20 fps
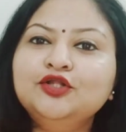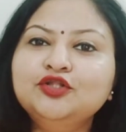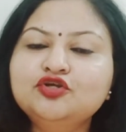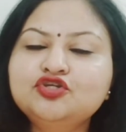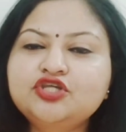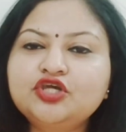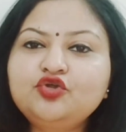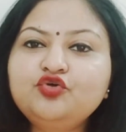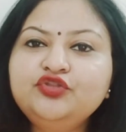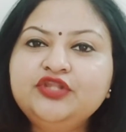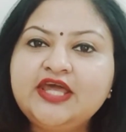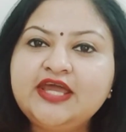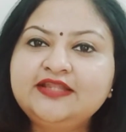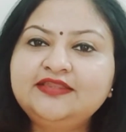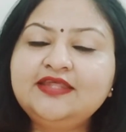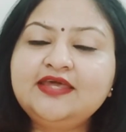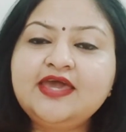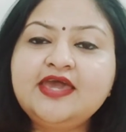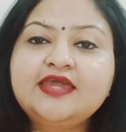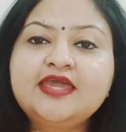तो चलो
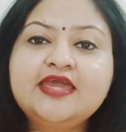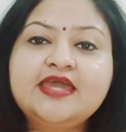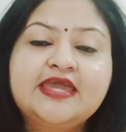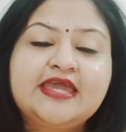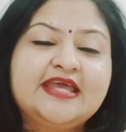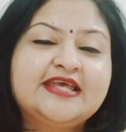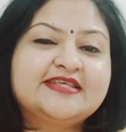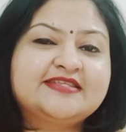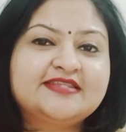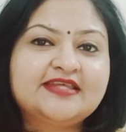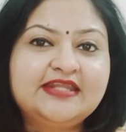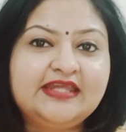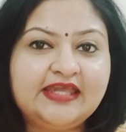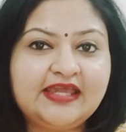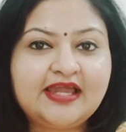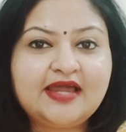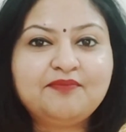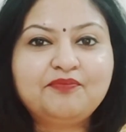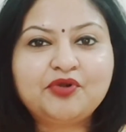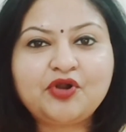देखते हैं कि किस
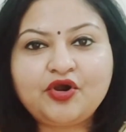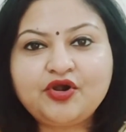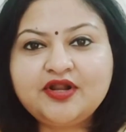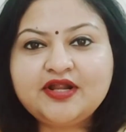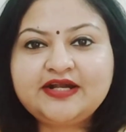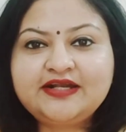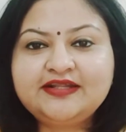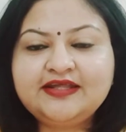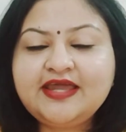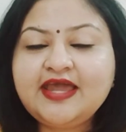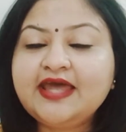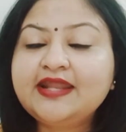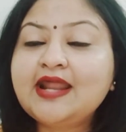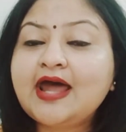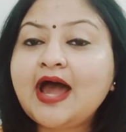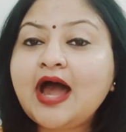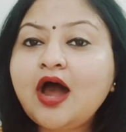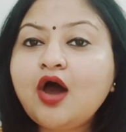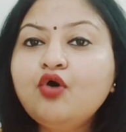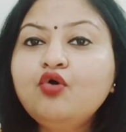तरीके का प्रोडक्ट है एंड
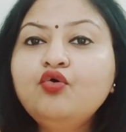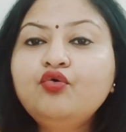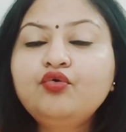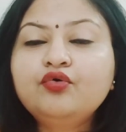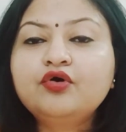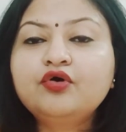हाउ